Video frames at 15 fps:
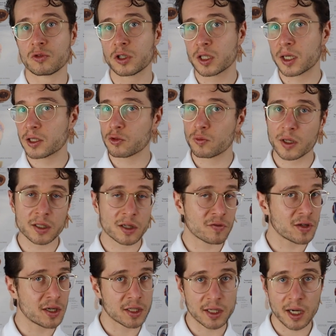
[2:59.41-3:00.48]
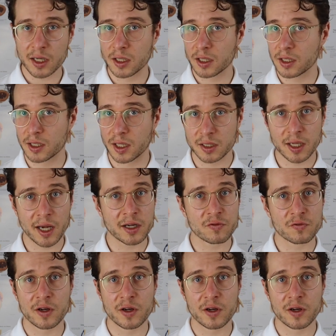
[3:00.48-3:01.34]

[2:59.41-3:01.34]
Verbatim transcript: Und das heißt, du machst dann viele Sachen in dieser Zeit.